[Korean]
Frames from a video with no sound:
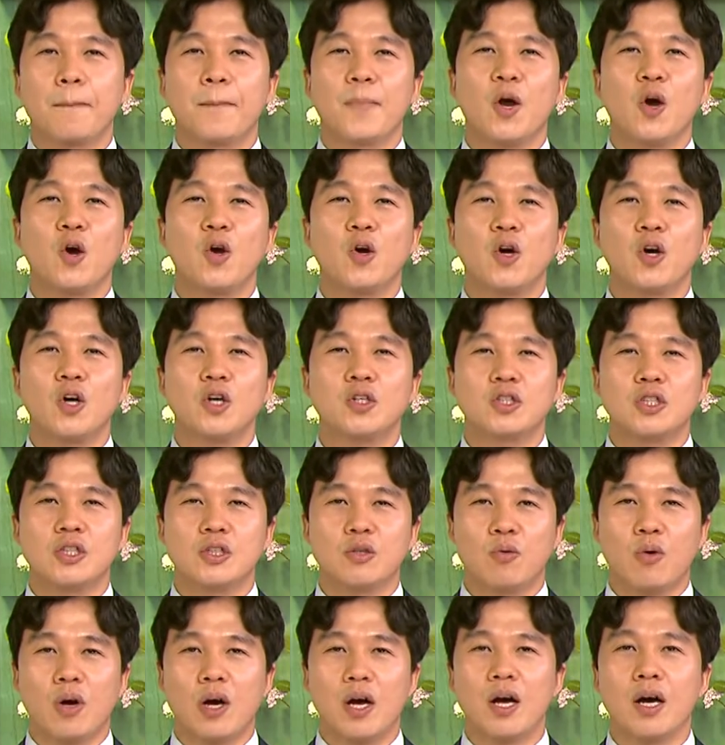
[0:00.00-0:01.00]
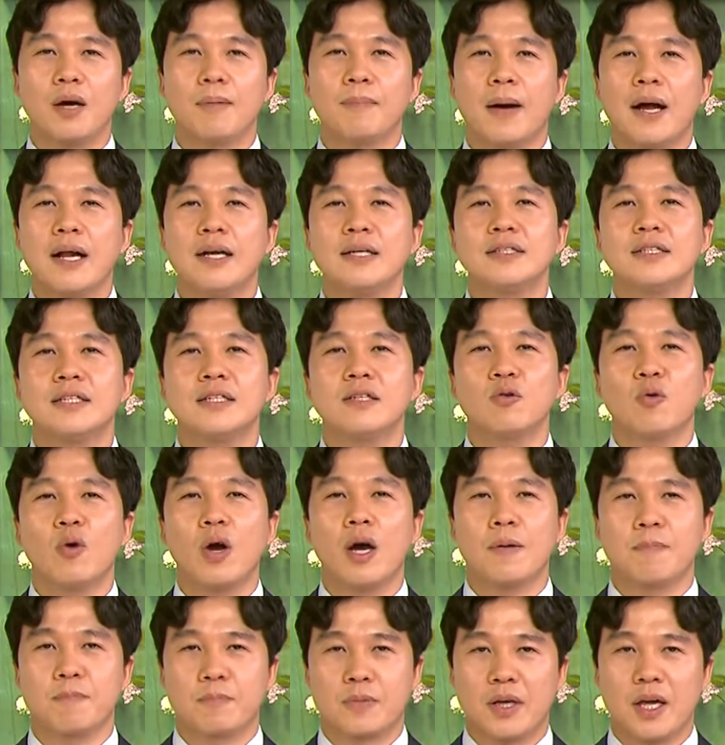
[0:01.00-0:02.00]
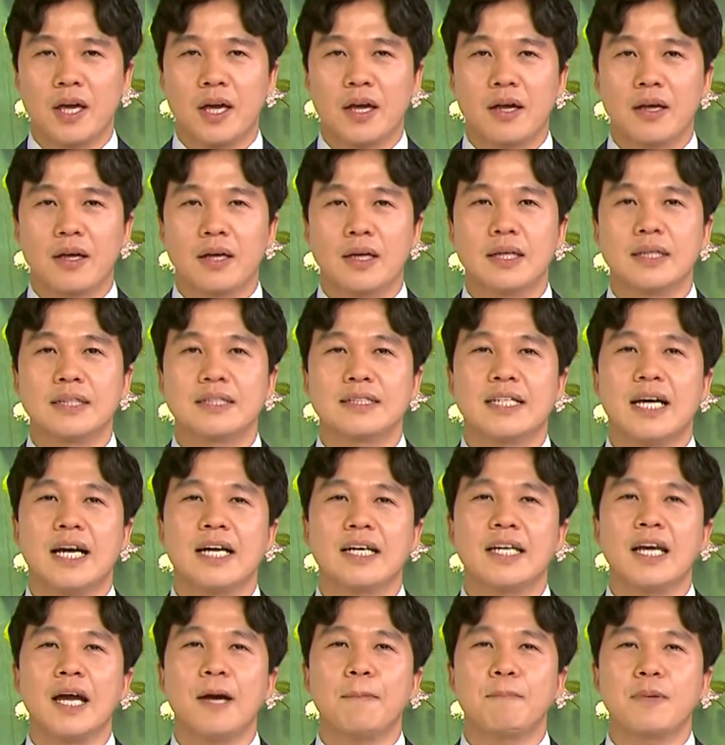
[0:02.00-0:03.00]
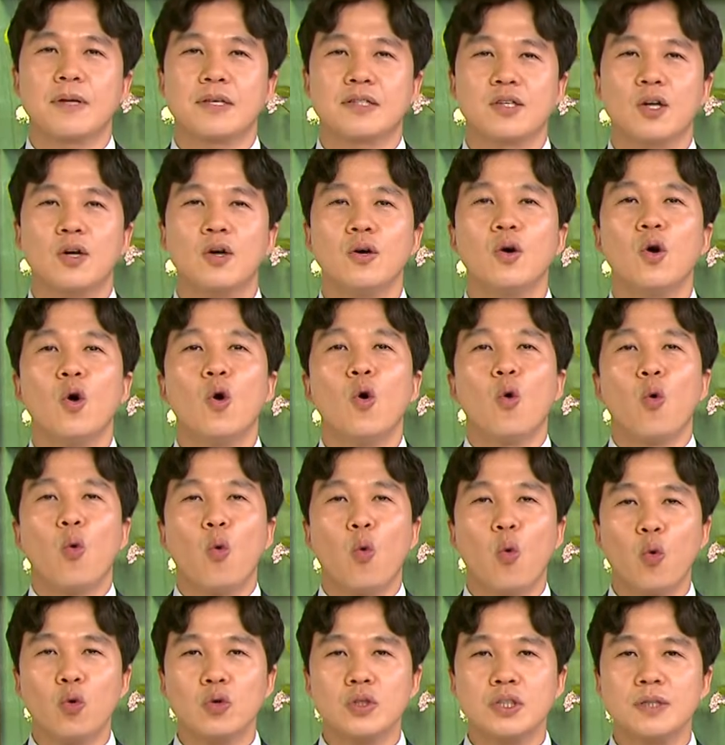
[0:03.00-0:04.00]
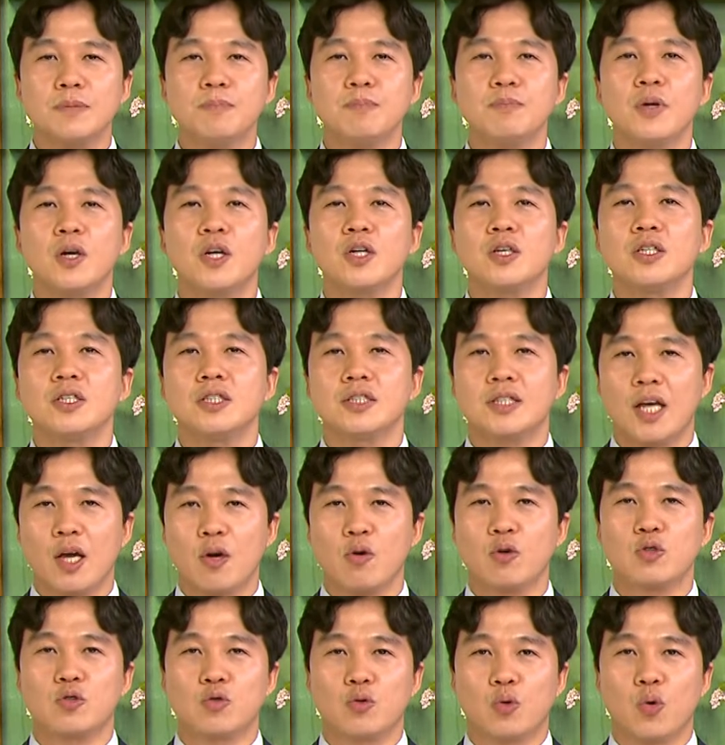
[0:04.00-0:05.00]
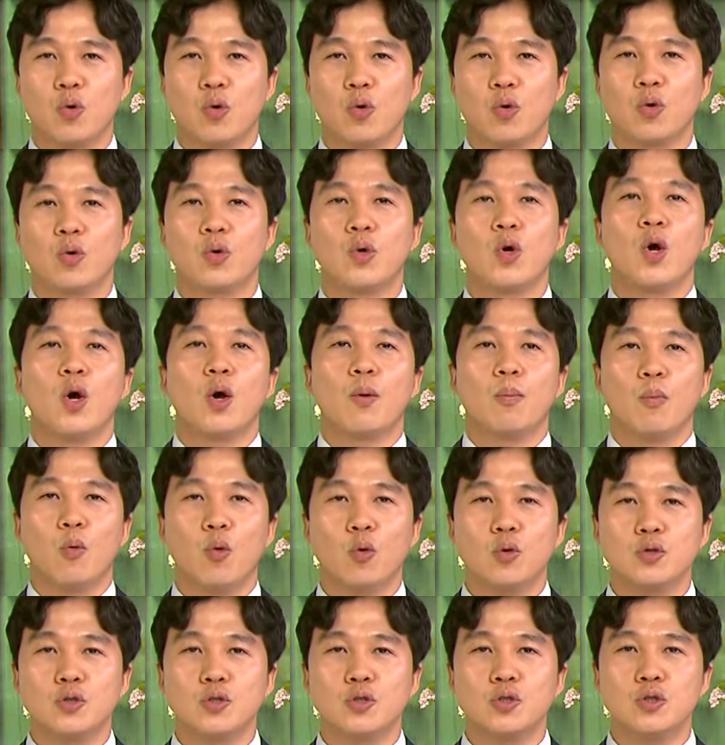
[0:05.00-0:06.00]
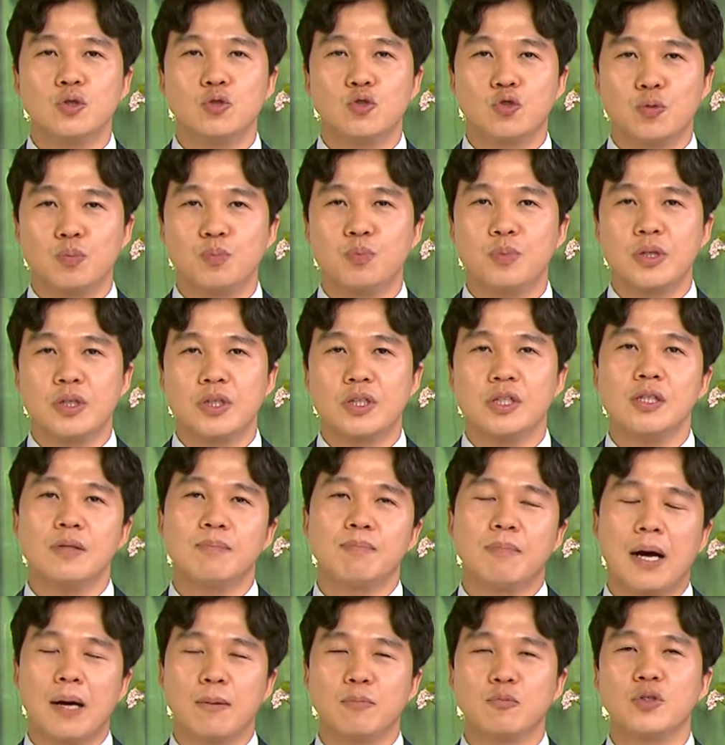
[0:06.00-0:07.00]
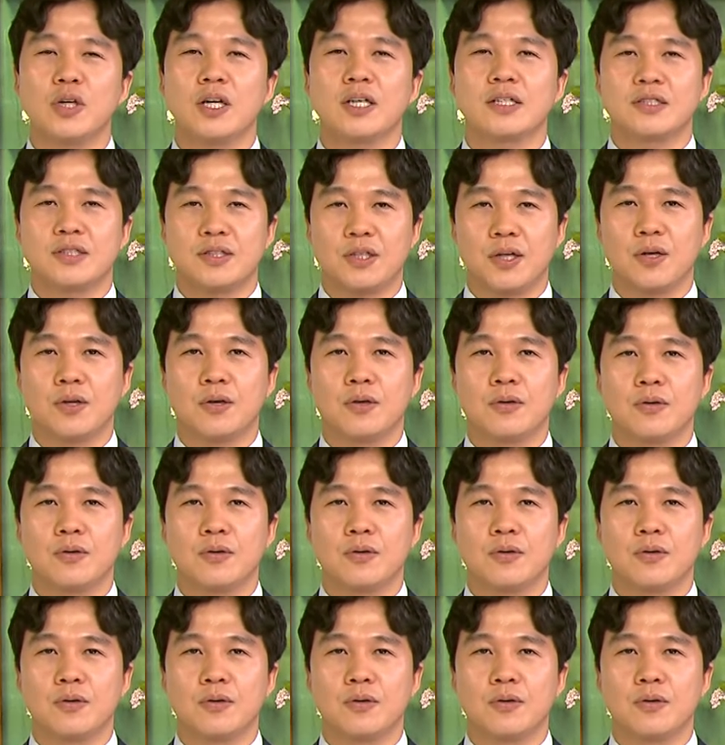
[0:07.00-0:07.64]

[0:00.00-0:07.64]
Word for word: 병거들과 말들과 함께 자기 앞에서 50명을 세워두고 모든 준비를 마무리했어요.